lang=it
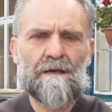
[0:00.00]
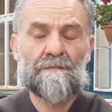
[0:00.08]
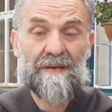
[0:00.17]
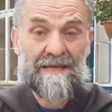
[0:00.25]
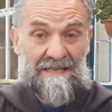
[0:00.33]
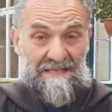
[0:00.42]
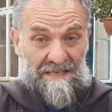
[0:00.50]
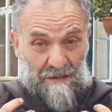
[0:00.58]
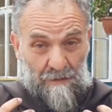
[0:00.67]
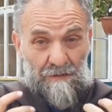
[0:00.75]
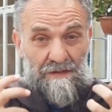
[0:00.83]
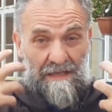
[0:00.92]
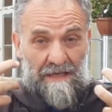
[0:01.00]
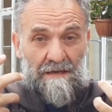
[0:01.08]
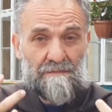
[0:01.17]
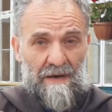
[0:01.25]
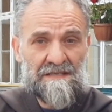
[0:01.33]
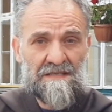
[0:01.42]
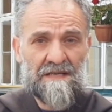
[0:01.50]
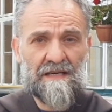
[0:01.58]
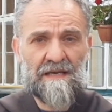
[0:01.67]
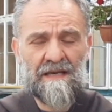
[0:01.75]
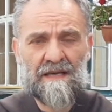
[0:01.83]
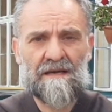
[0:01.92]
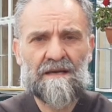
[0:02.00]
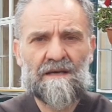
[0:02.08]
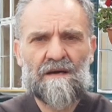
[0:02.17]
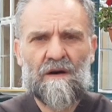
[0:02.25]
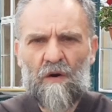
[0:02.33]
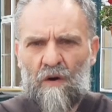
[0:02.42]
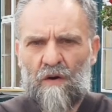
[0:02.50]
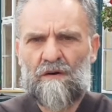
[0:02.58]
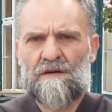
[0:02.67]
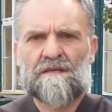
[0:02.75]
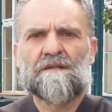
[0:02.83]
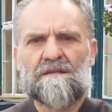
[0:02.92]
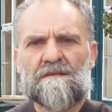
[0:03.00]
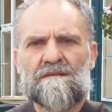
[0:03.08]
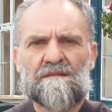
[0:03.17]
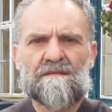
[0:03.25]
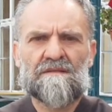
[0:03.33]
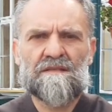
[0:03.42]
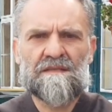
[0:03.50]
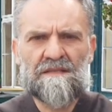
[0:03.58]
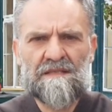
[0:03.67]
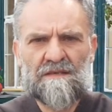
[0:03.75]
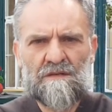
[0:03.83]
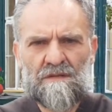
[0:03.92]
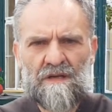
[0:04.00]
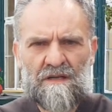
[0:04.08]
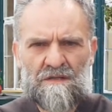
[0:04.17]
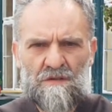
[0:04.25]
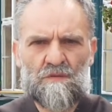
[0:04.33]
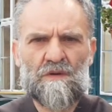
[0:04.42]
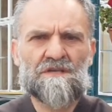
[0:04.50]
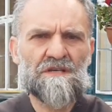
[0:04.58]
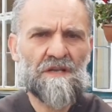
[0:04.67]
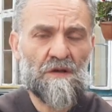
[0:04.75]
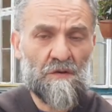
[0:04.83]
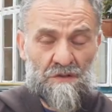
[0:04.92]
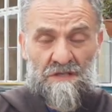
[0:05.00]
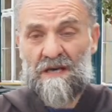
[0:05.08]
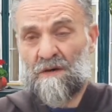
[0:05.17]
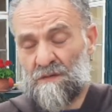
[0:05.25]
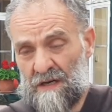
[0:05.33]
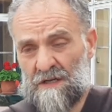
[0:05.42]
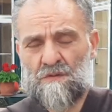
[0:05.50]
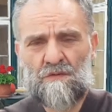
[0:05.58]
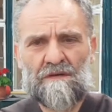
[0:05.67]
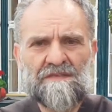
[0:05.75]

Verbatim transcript: perché a seconda dell'immagine che ho di Dio, della sua generosità o della sua